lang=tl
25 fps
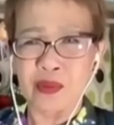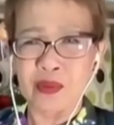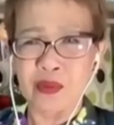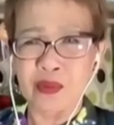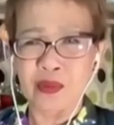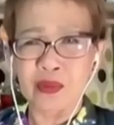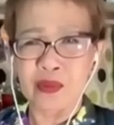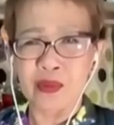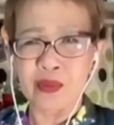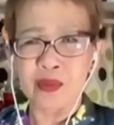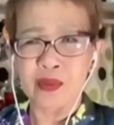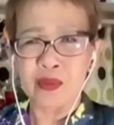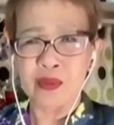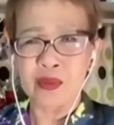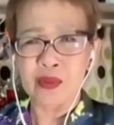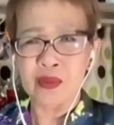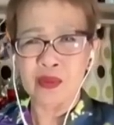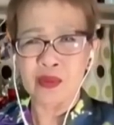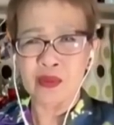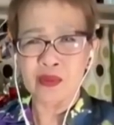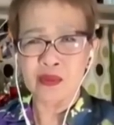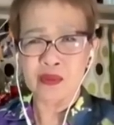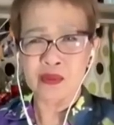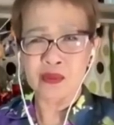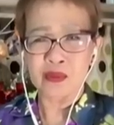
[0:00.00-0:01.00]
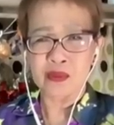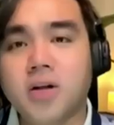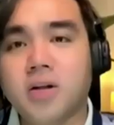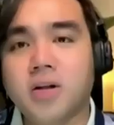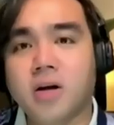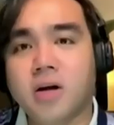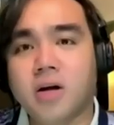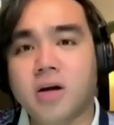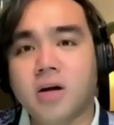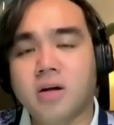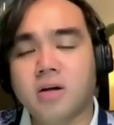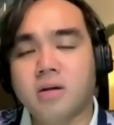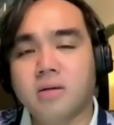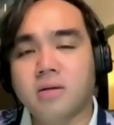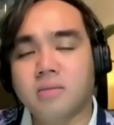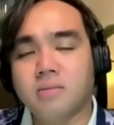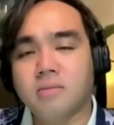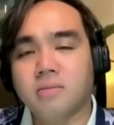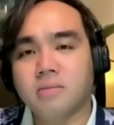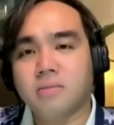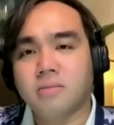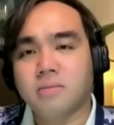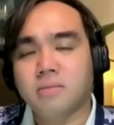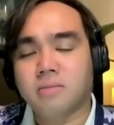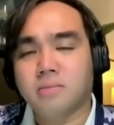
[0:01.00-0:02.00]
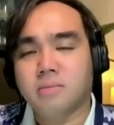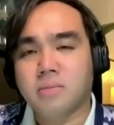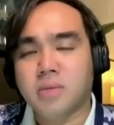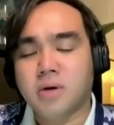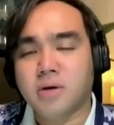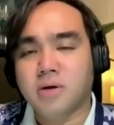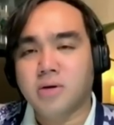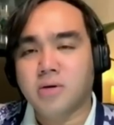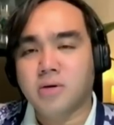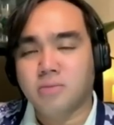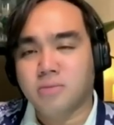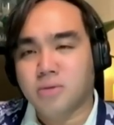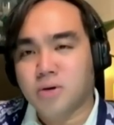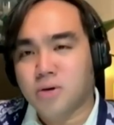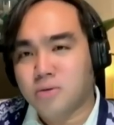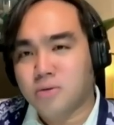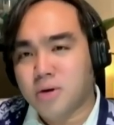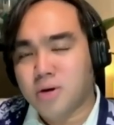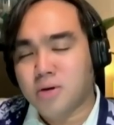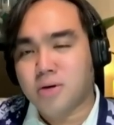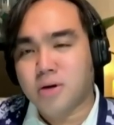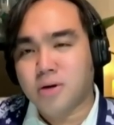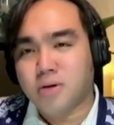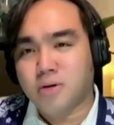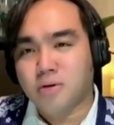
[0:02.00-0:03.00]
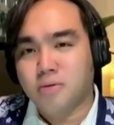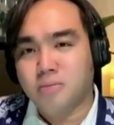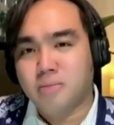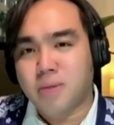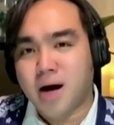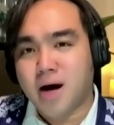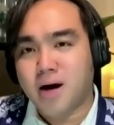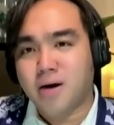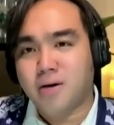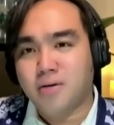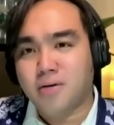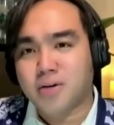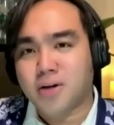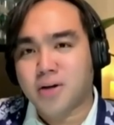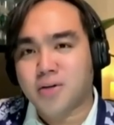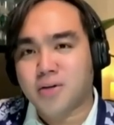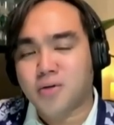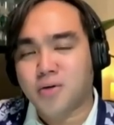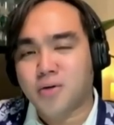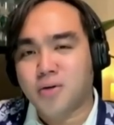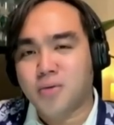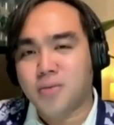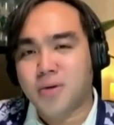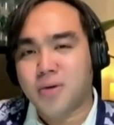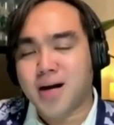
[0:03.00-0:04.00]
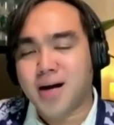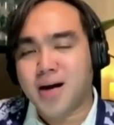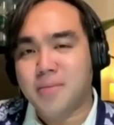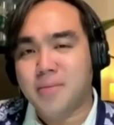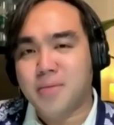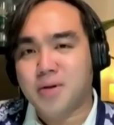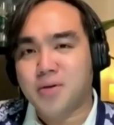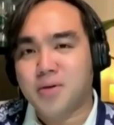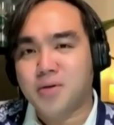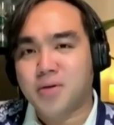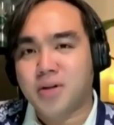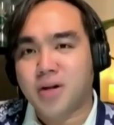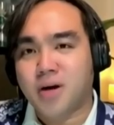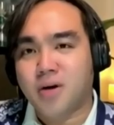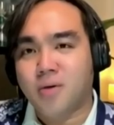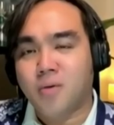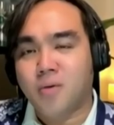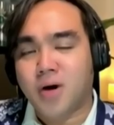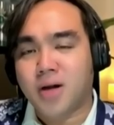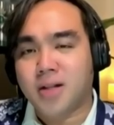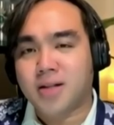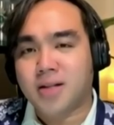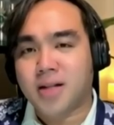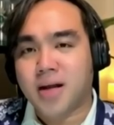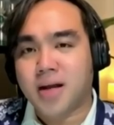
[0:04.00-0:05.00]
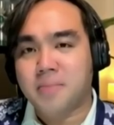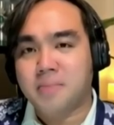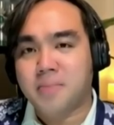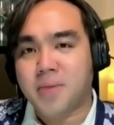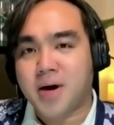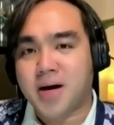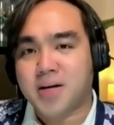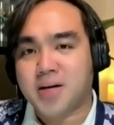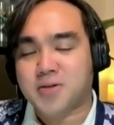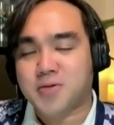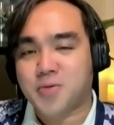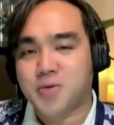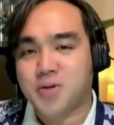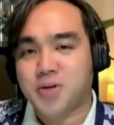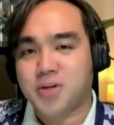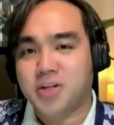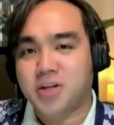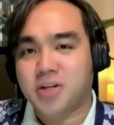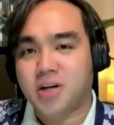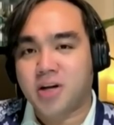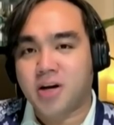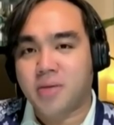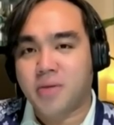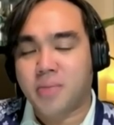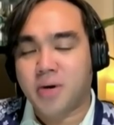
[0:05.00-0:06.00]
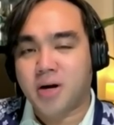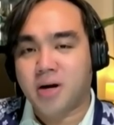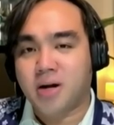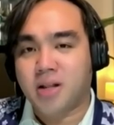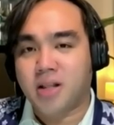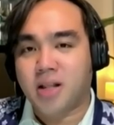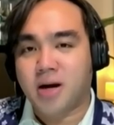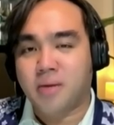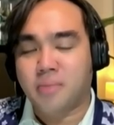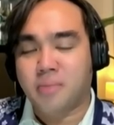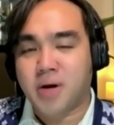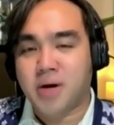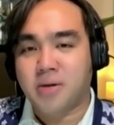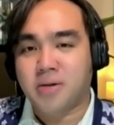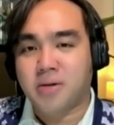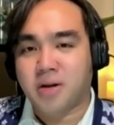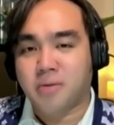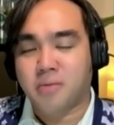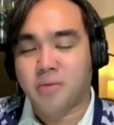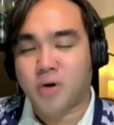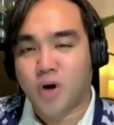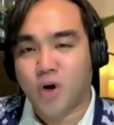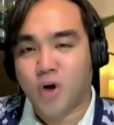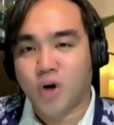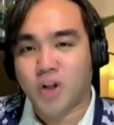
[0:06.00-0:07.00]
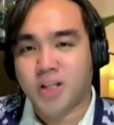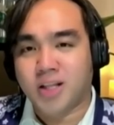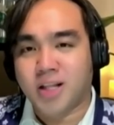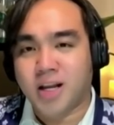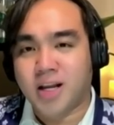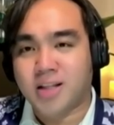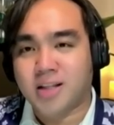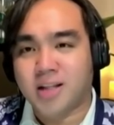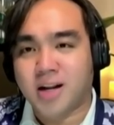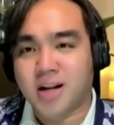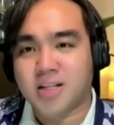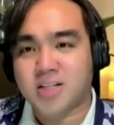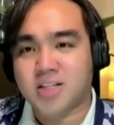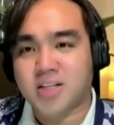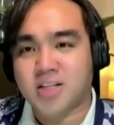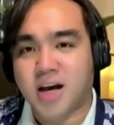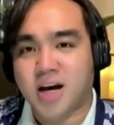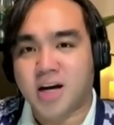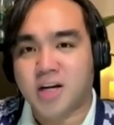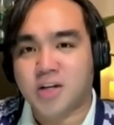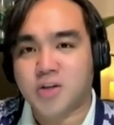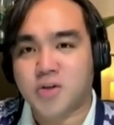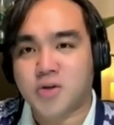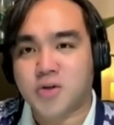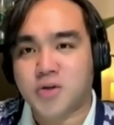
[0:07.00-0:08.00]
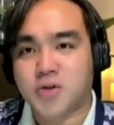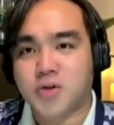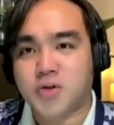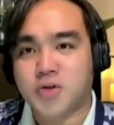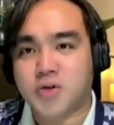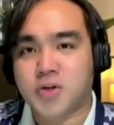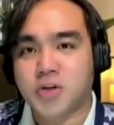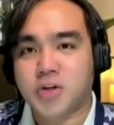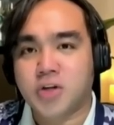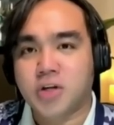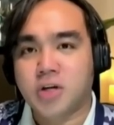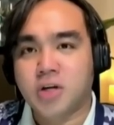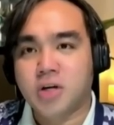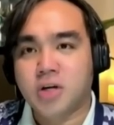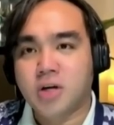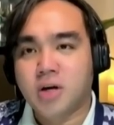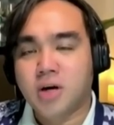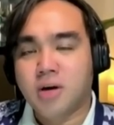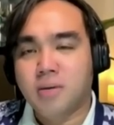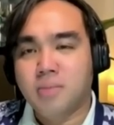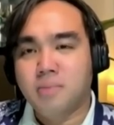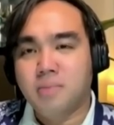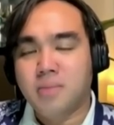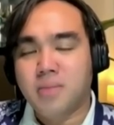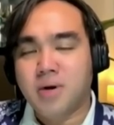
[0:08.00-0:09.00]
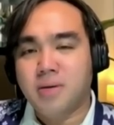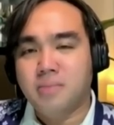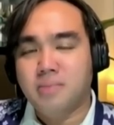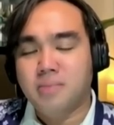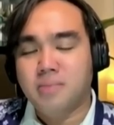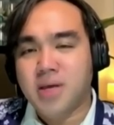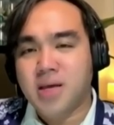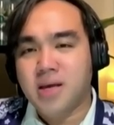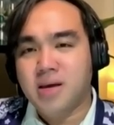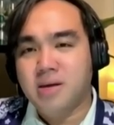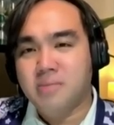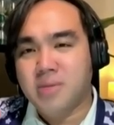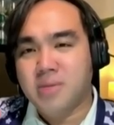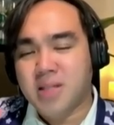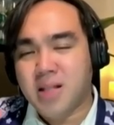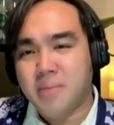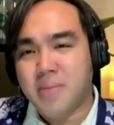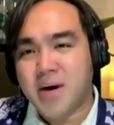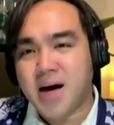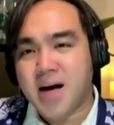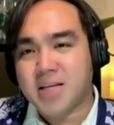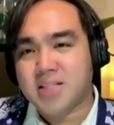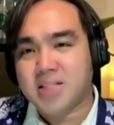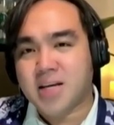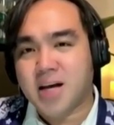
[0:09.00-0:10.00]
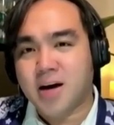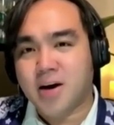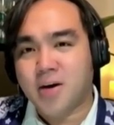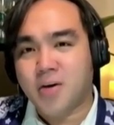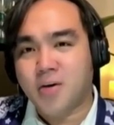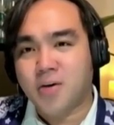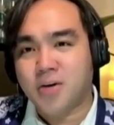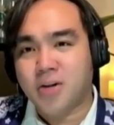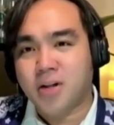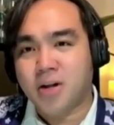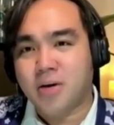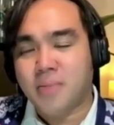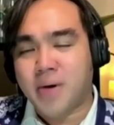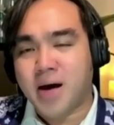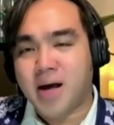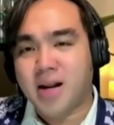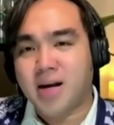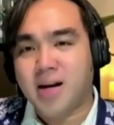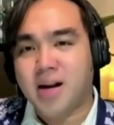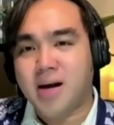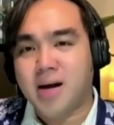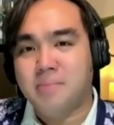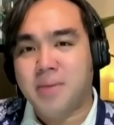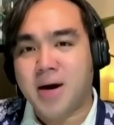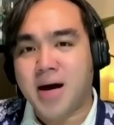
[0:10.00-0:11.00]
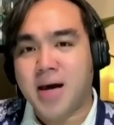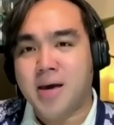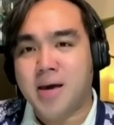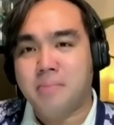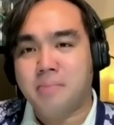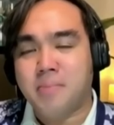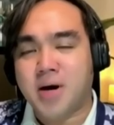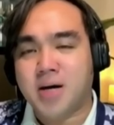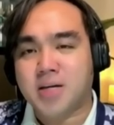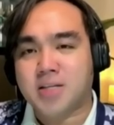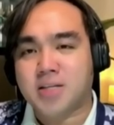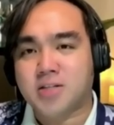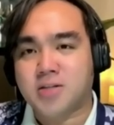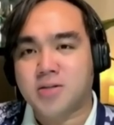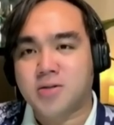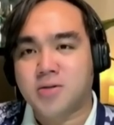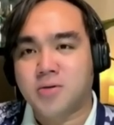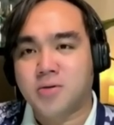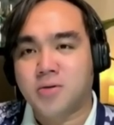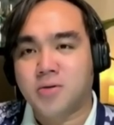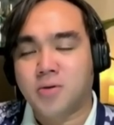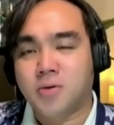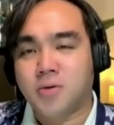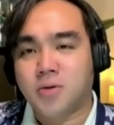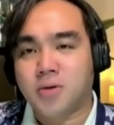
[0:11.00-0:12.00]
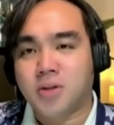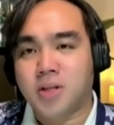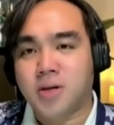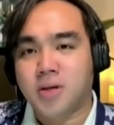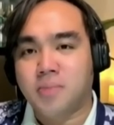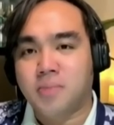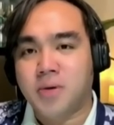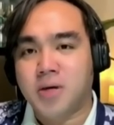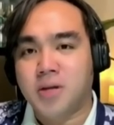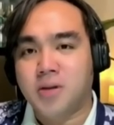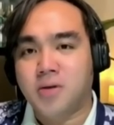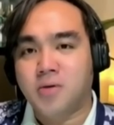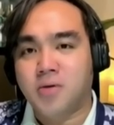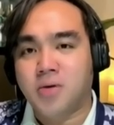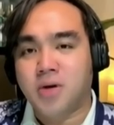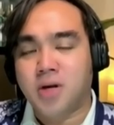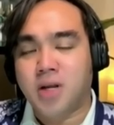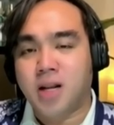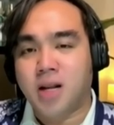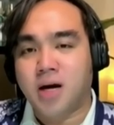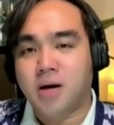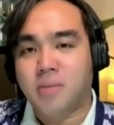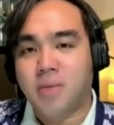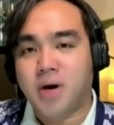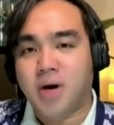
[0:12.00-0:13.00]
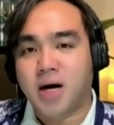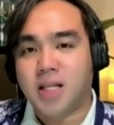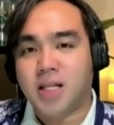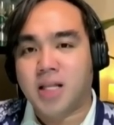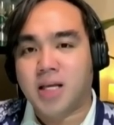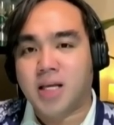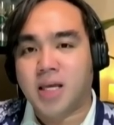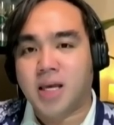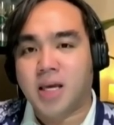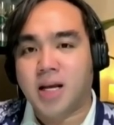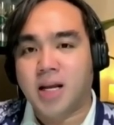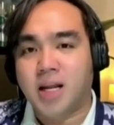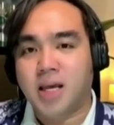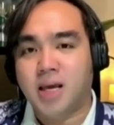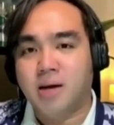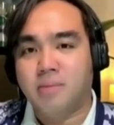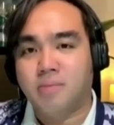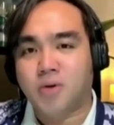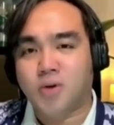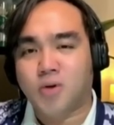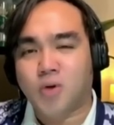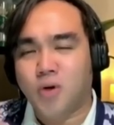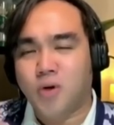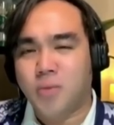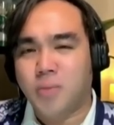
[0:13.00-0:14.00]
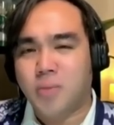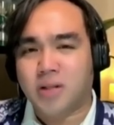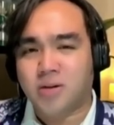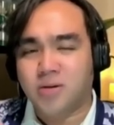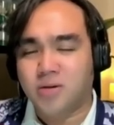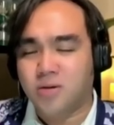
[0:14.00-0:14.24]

Oo, oh, pero Art, uh, yung itong bangko na to gumagamit ng one-time password eh kapag may online transactions may nabasa ako na parang na-bypass yung OTP uh-huh. Ah. ng ilang mga nagki-claim. Totoo ba to?